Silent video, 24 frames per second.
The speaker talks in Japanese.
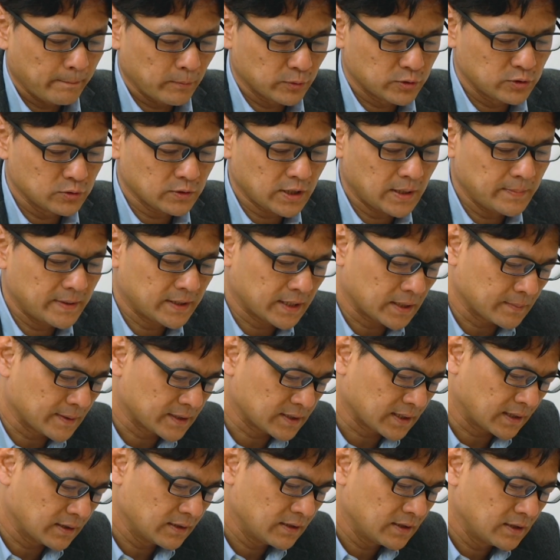もうきゅうかいめになりま
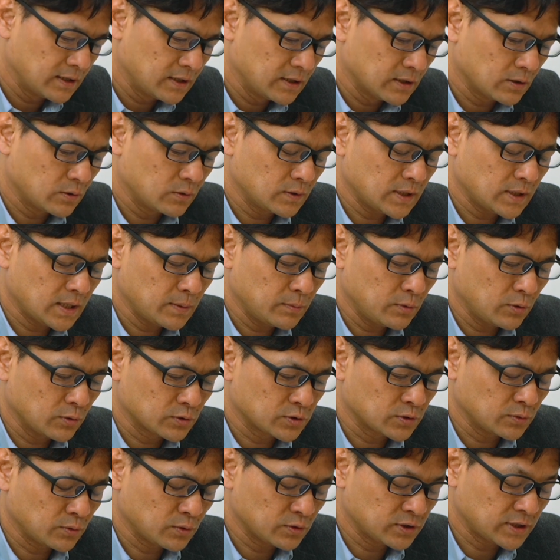した。これはもう
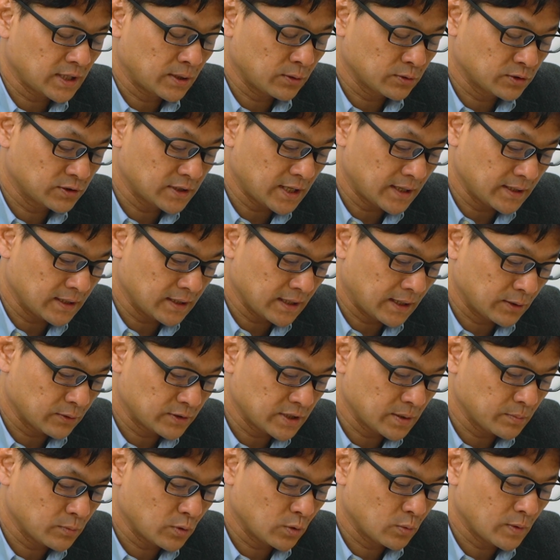その下のすでにあの
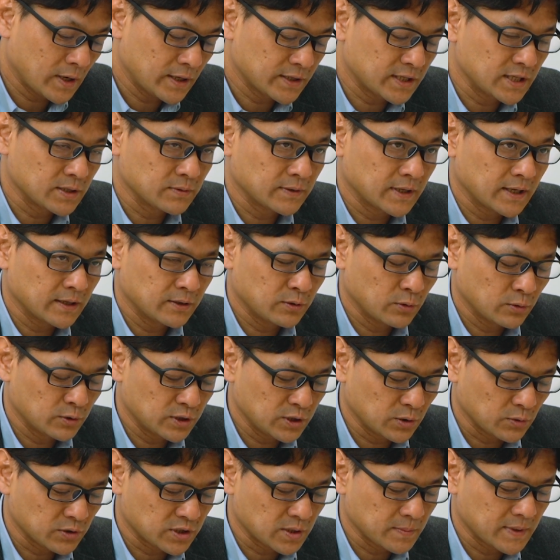専門ワーキングでいろいろ
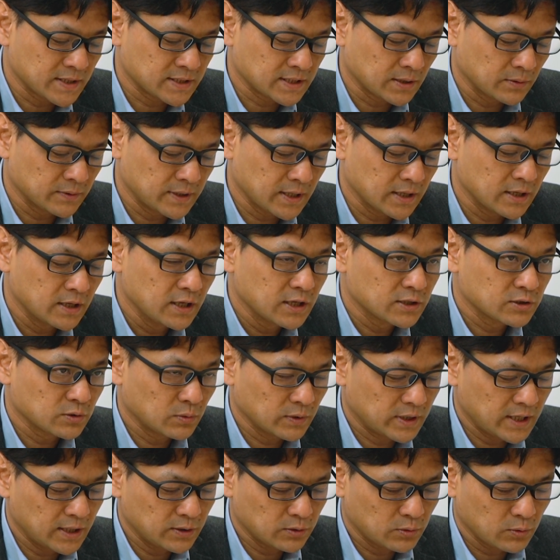議論してましたので、そ
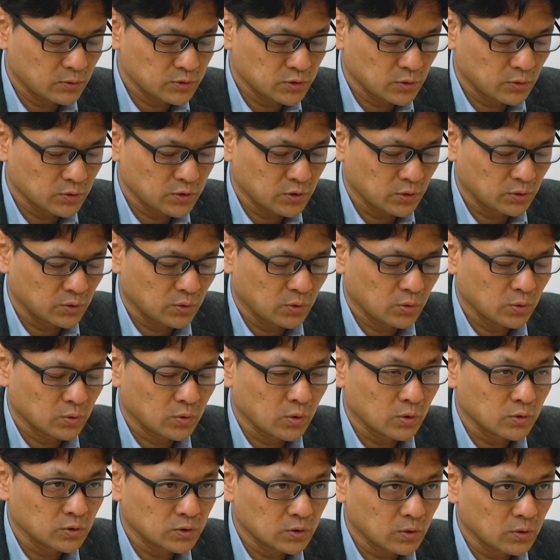の検討状況の報
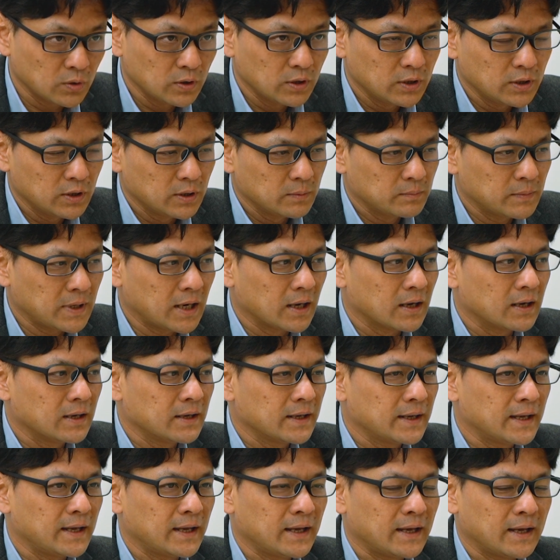告と、まあ、
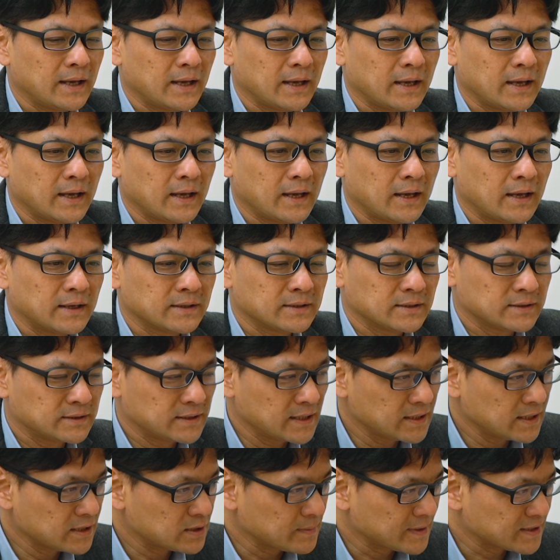えー、
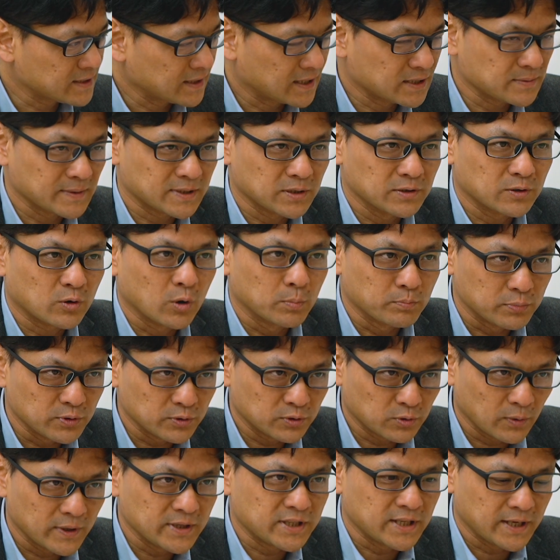先月末から始まっている コップに
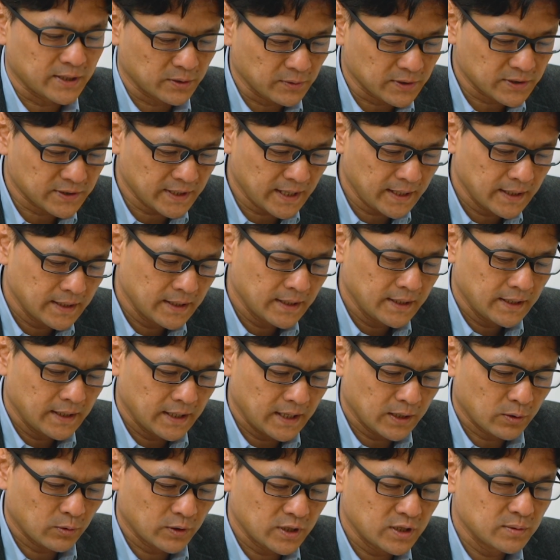じゅうはち ですね。
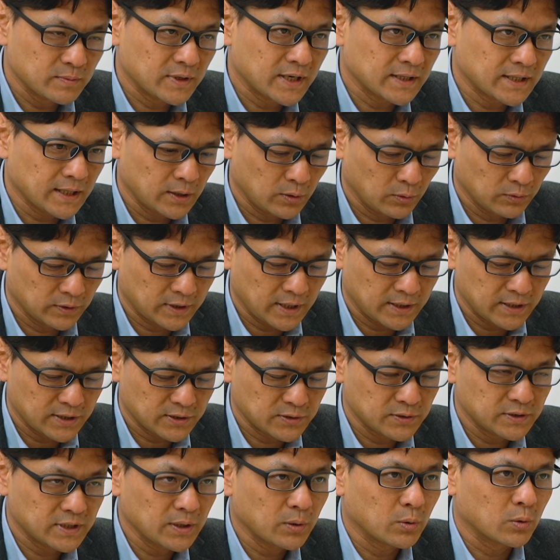えー、これに向けた論点に
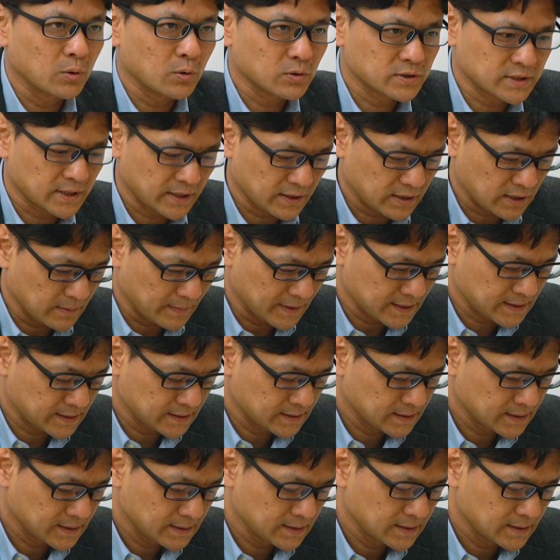ついて報告されています。